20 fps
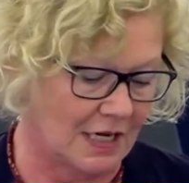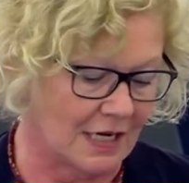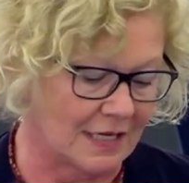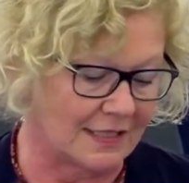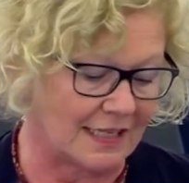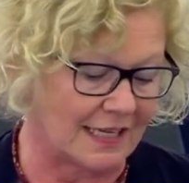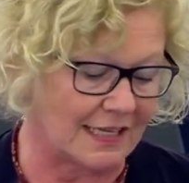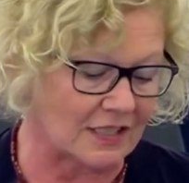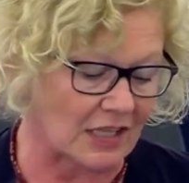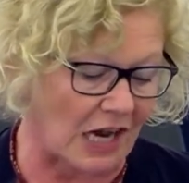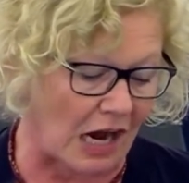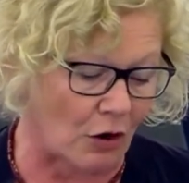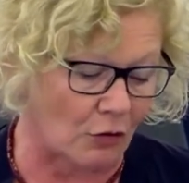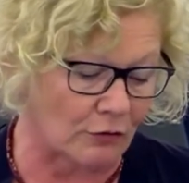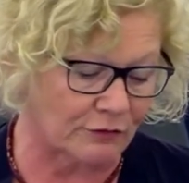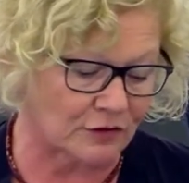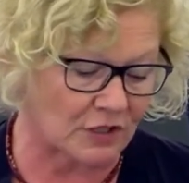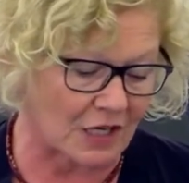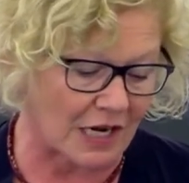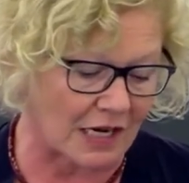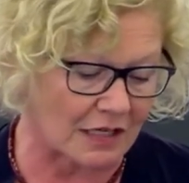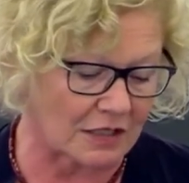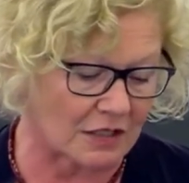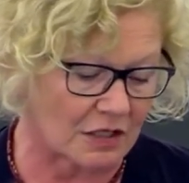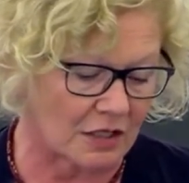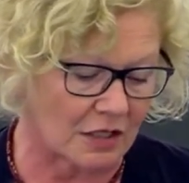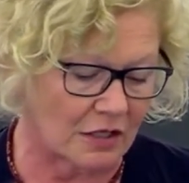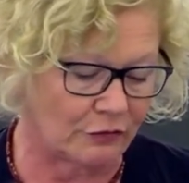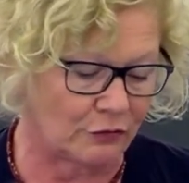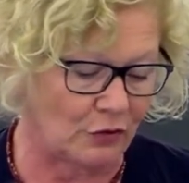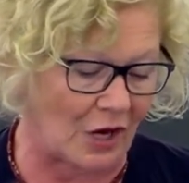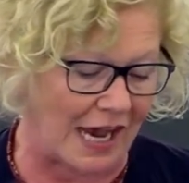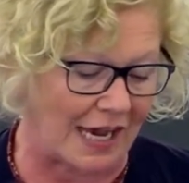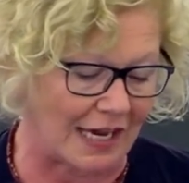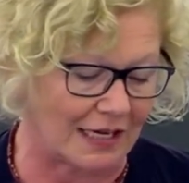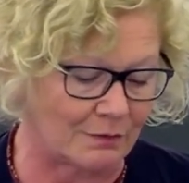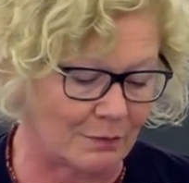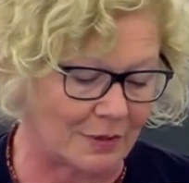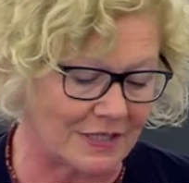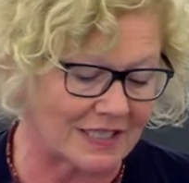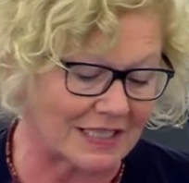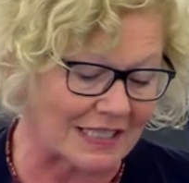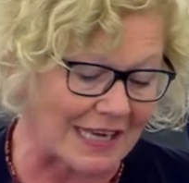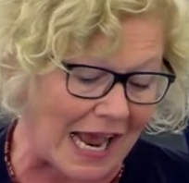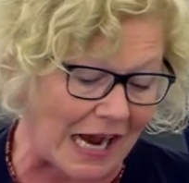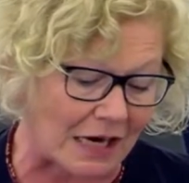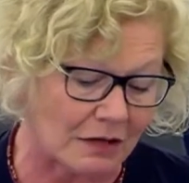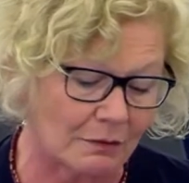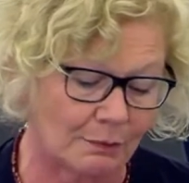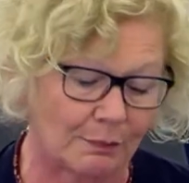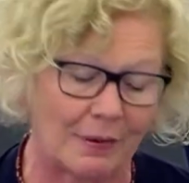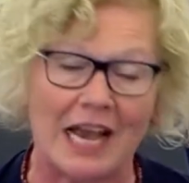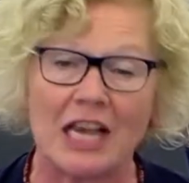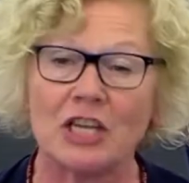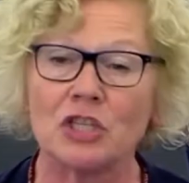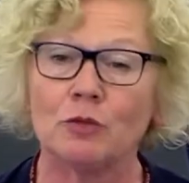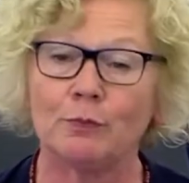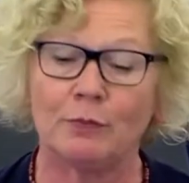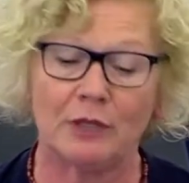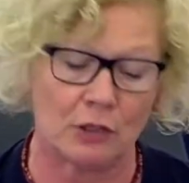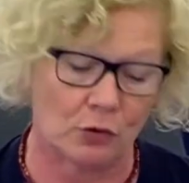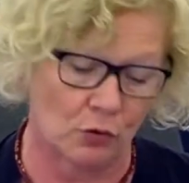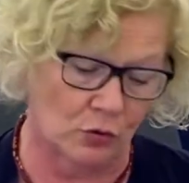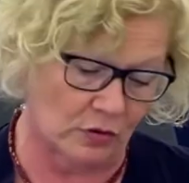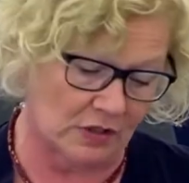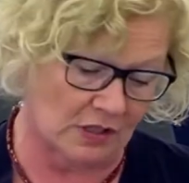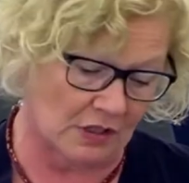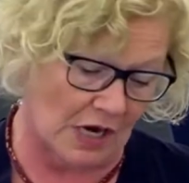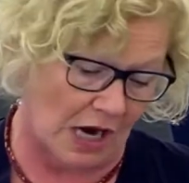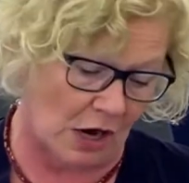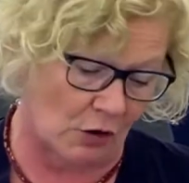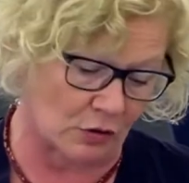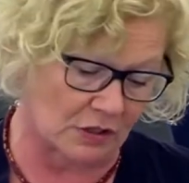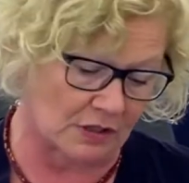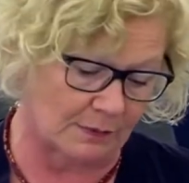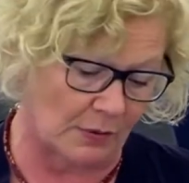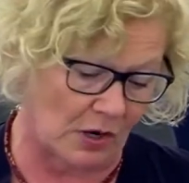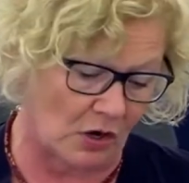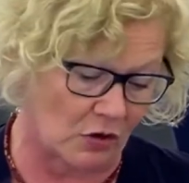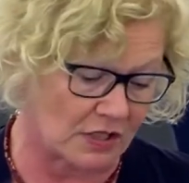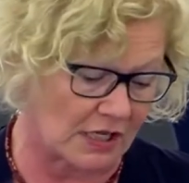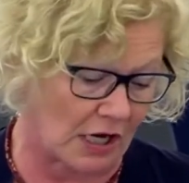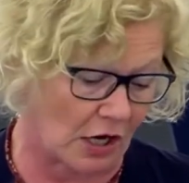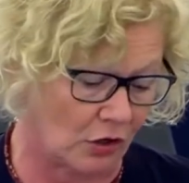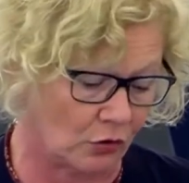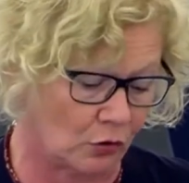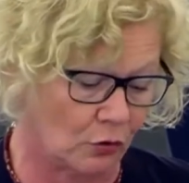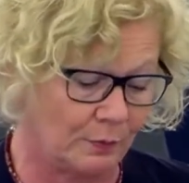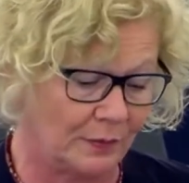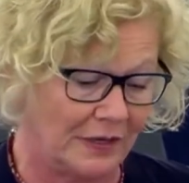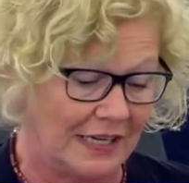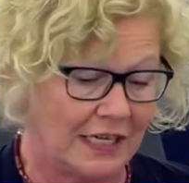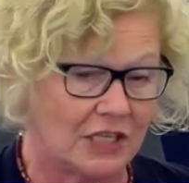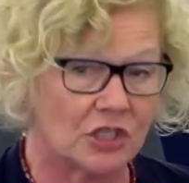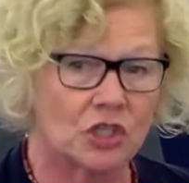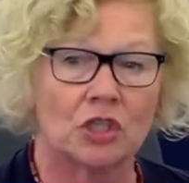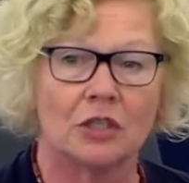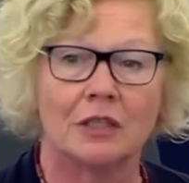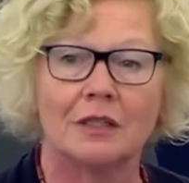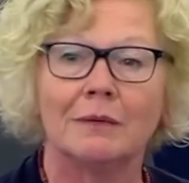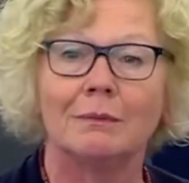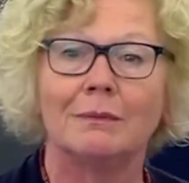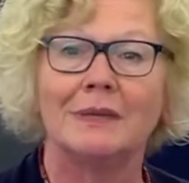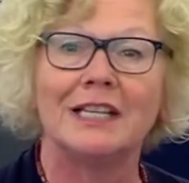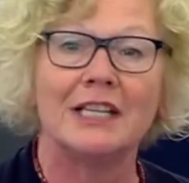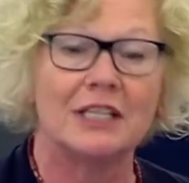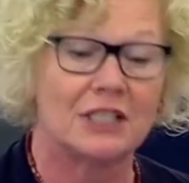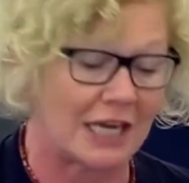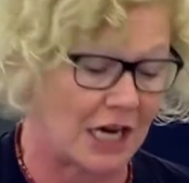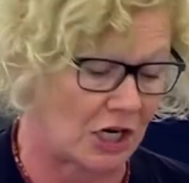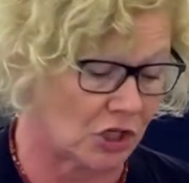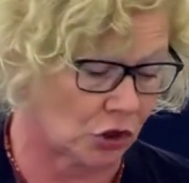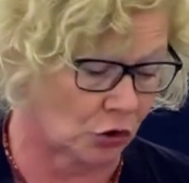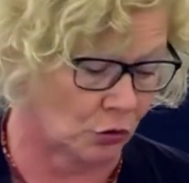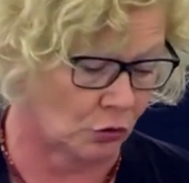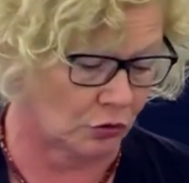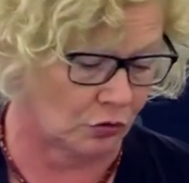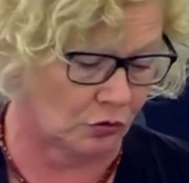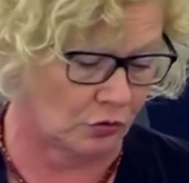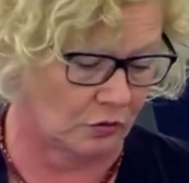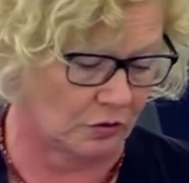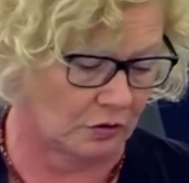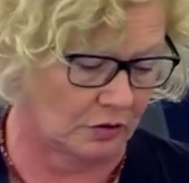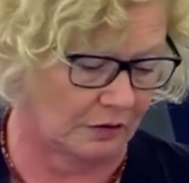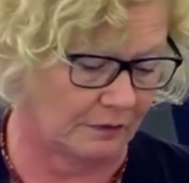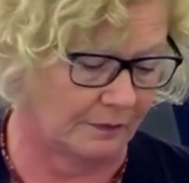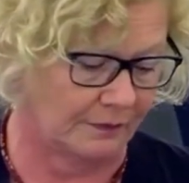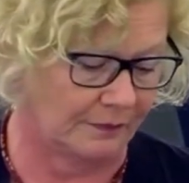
Sie ist Auftakt für einen bislang beispiellosen Ausbau der europäischen Militärstrukturen.